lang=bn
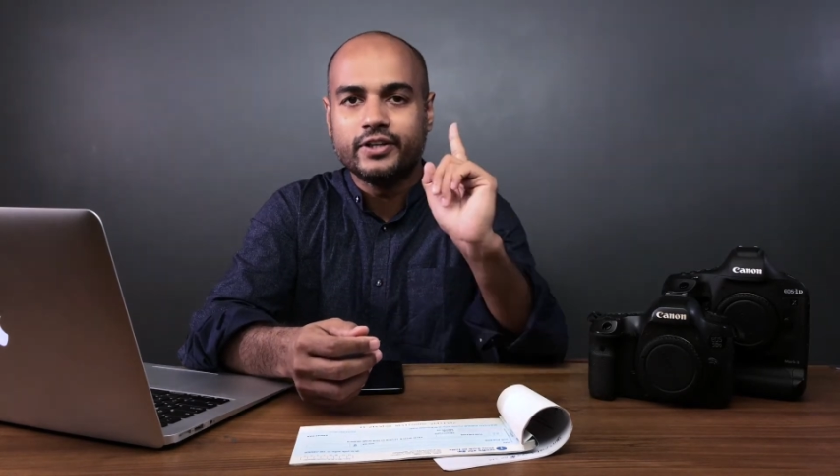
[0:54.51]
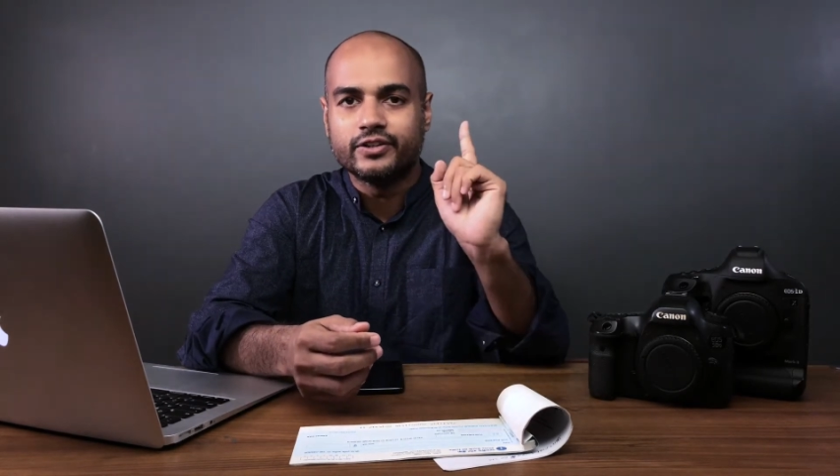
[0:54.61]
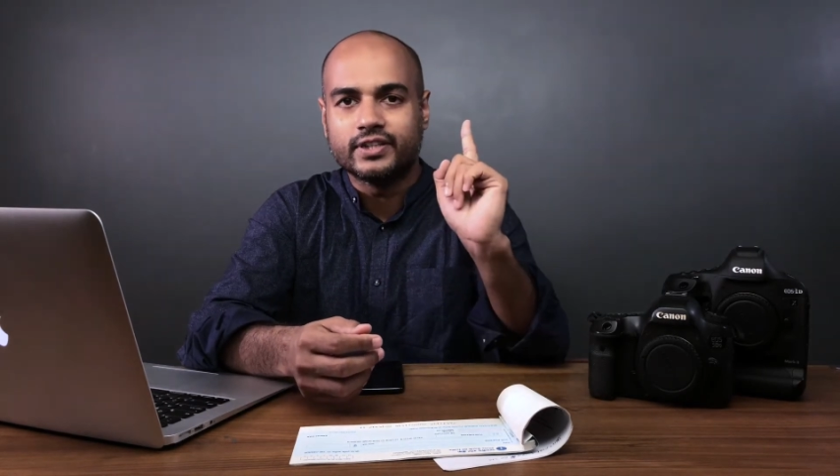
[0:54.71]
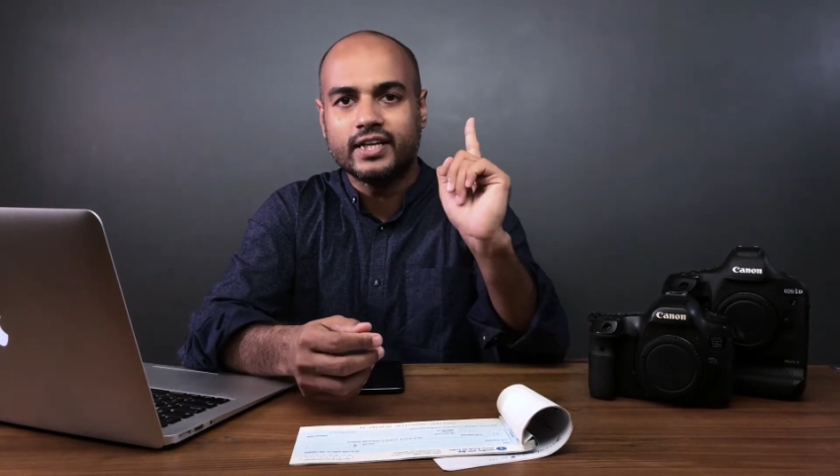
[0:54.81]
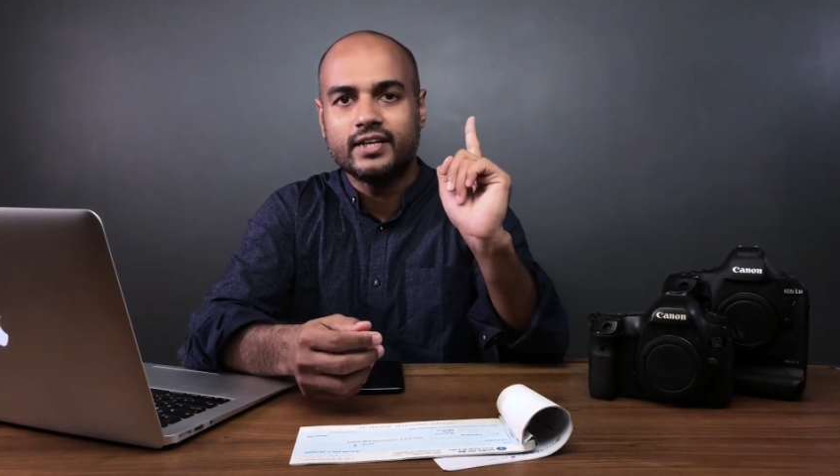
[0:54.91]

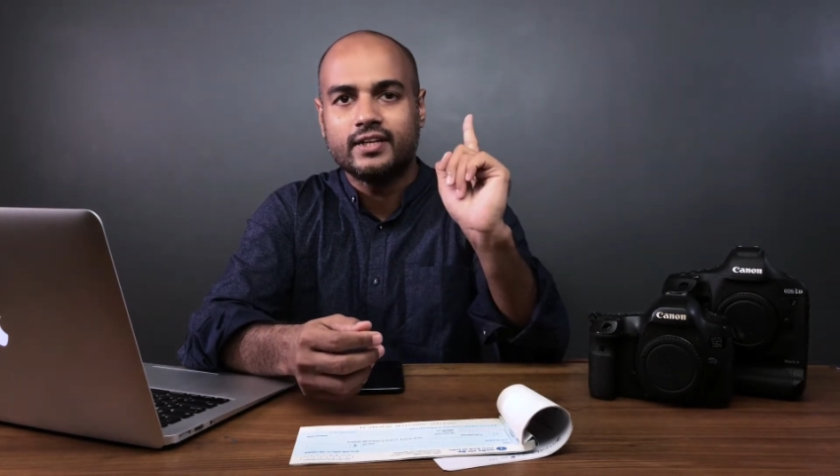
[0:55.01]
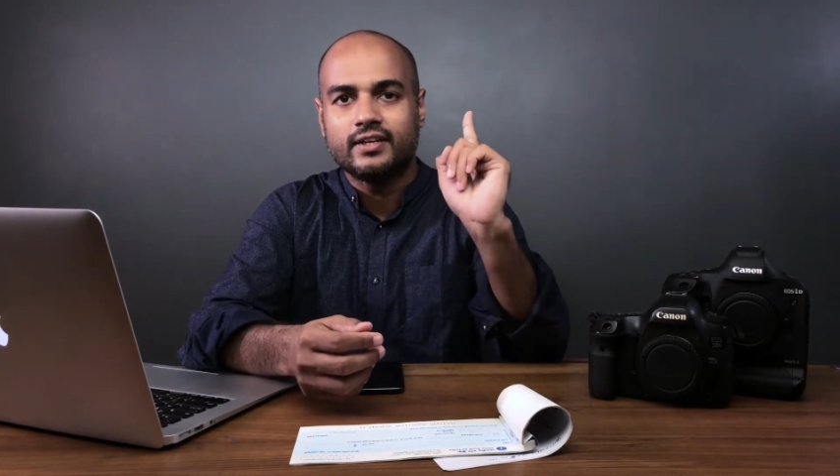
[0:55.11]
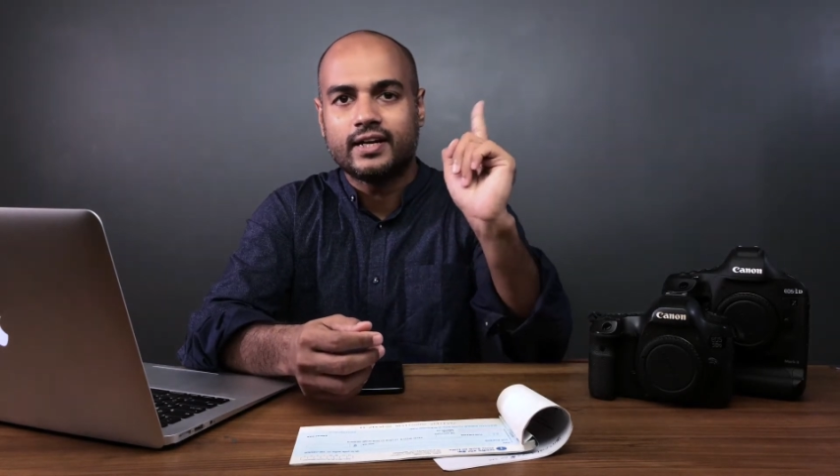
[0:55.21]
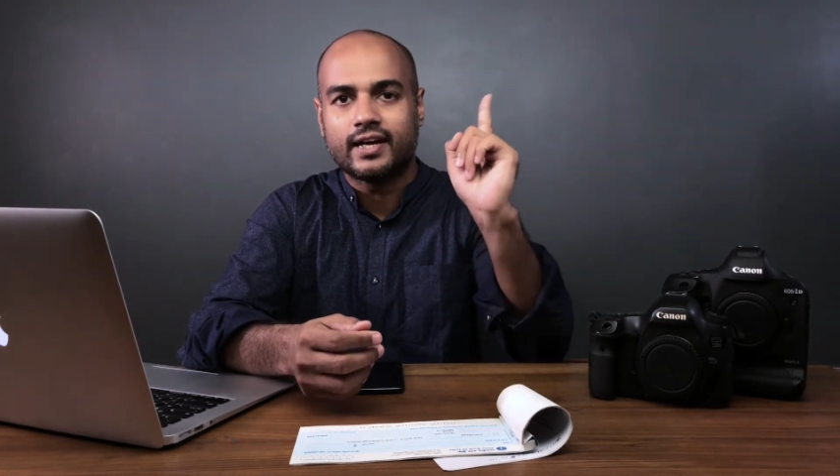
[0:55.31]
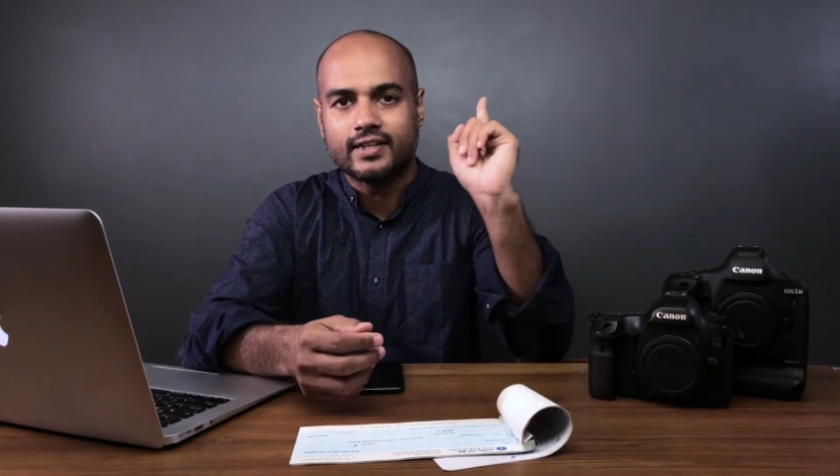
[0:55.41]
ভিডিওতে
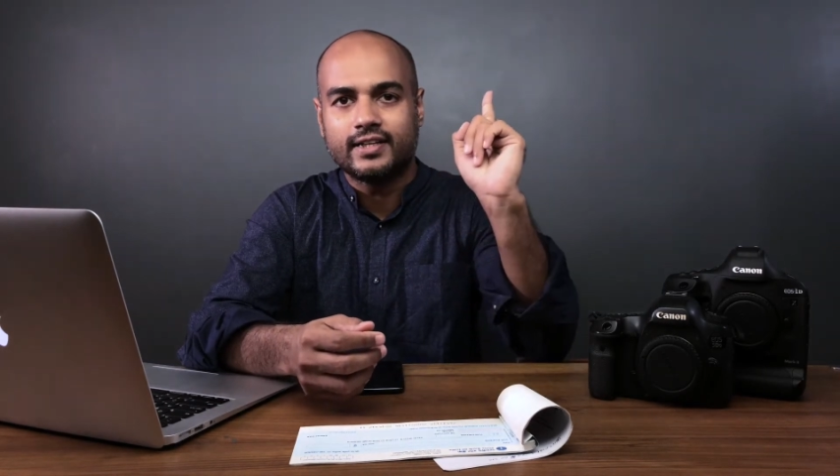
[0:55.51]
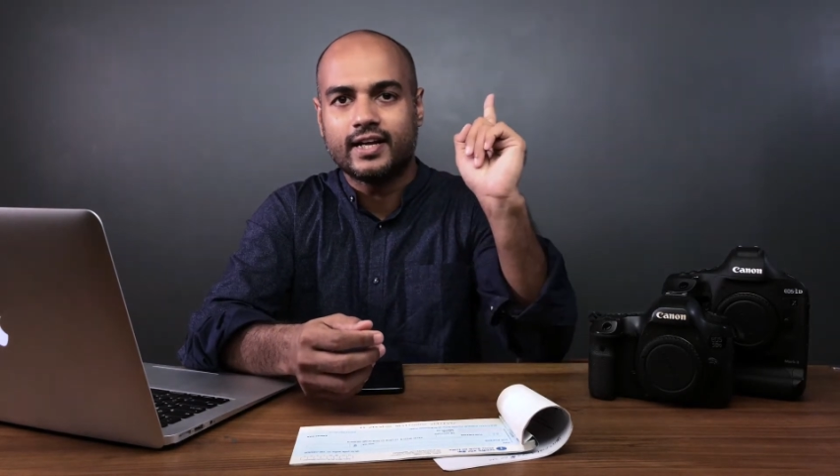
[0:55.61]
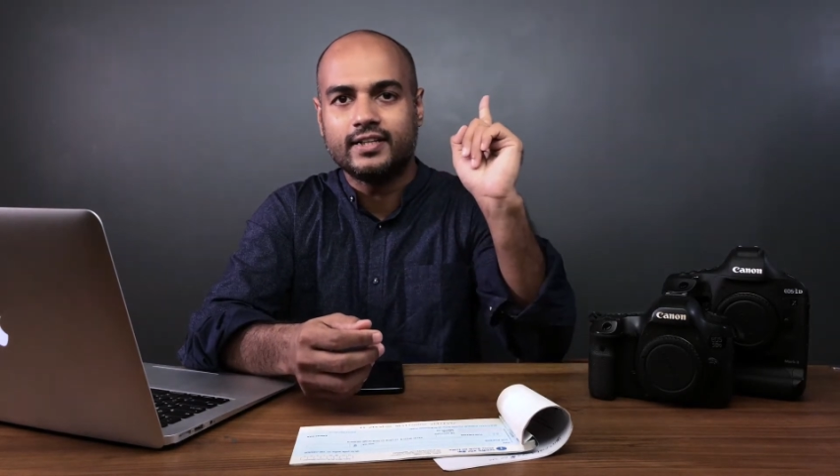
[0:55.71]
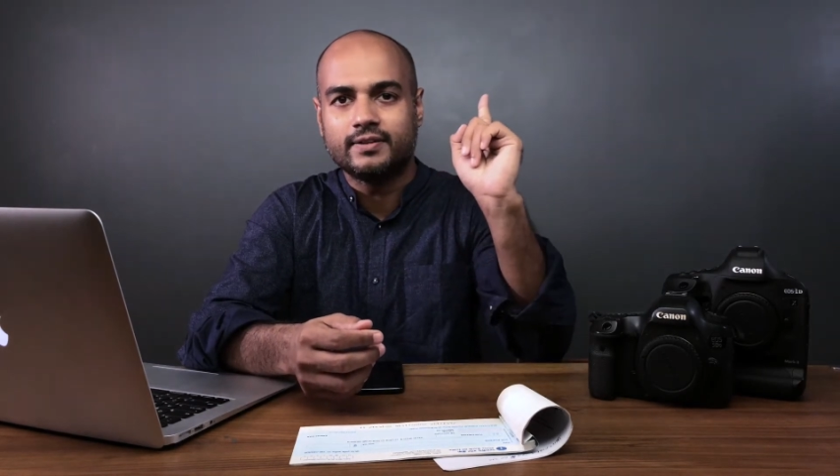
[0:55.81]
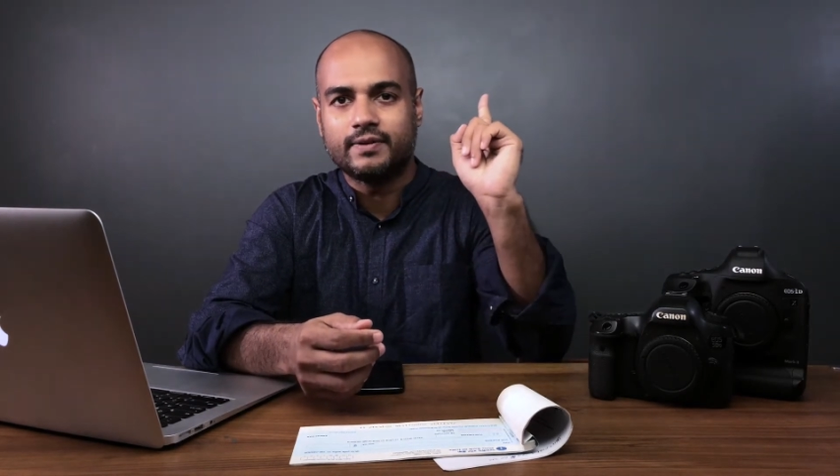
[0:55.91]
এখানে
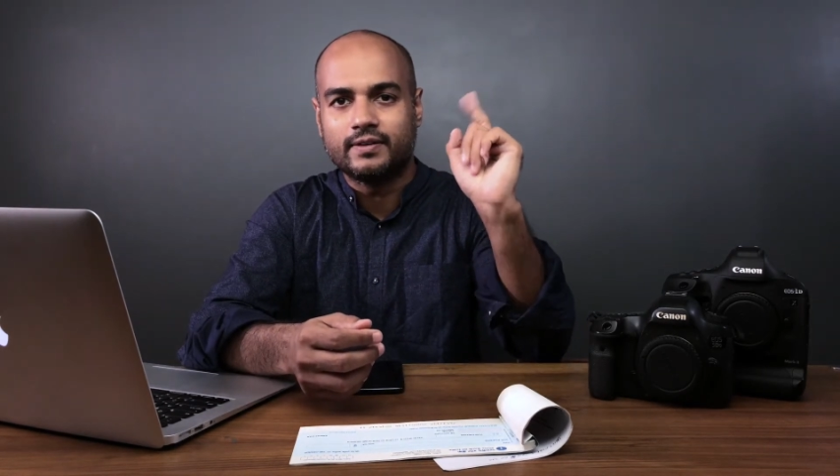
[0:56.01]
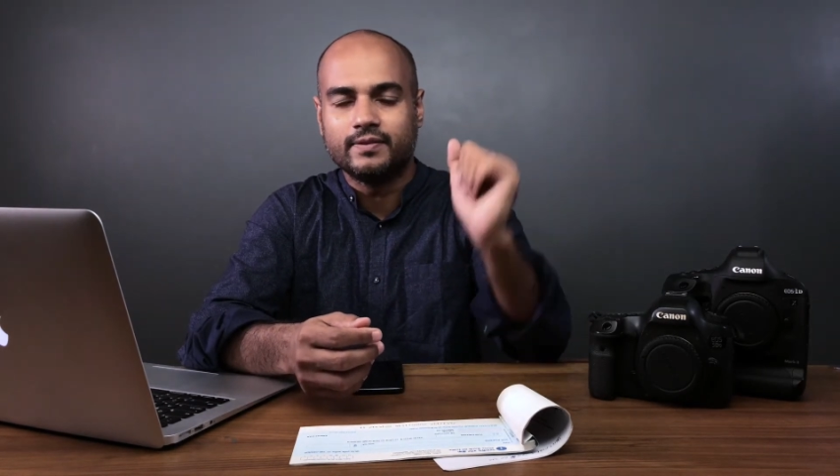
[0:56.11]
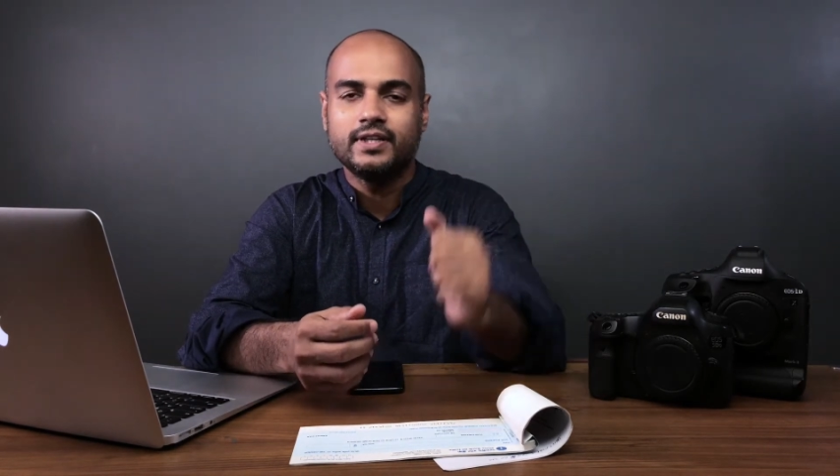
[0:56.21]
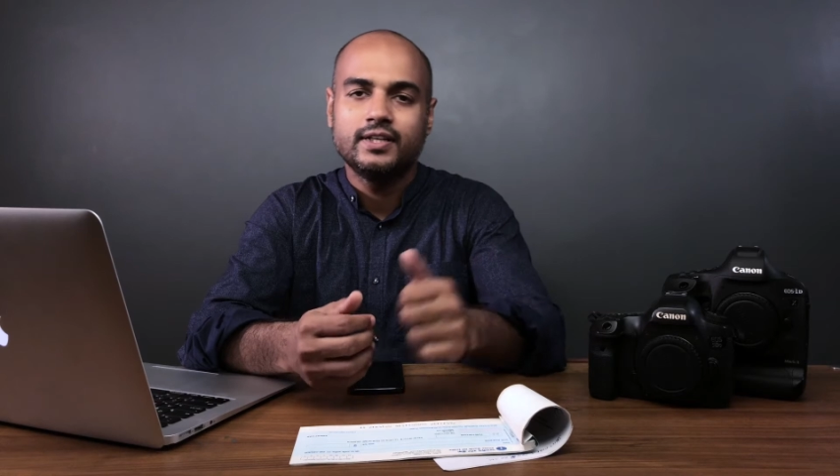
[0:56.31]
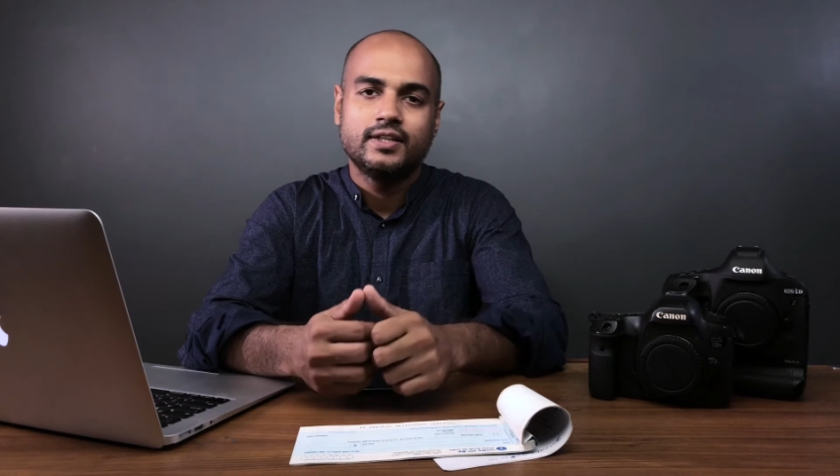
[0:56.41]
দেখে নিতে
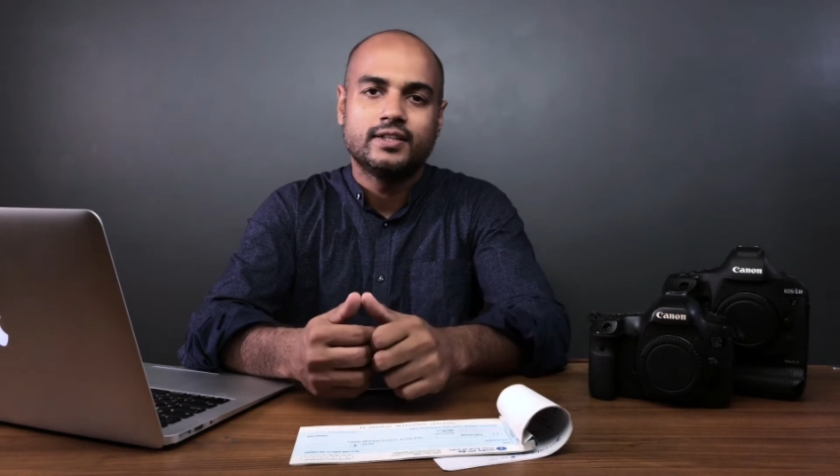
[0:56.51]
পারবে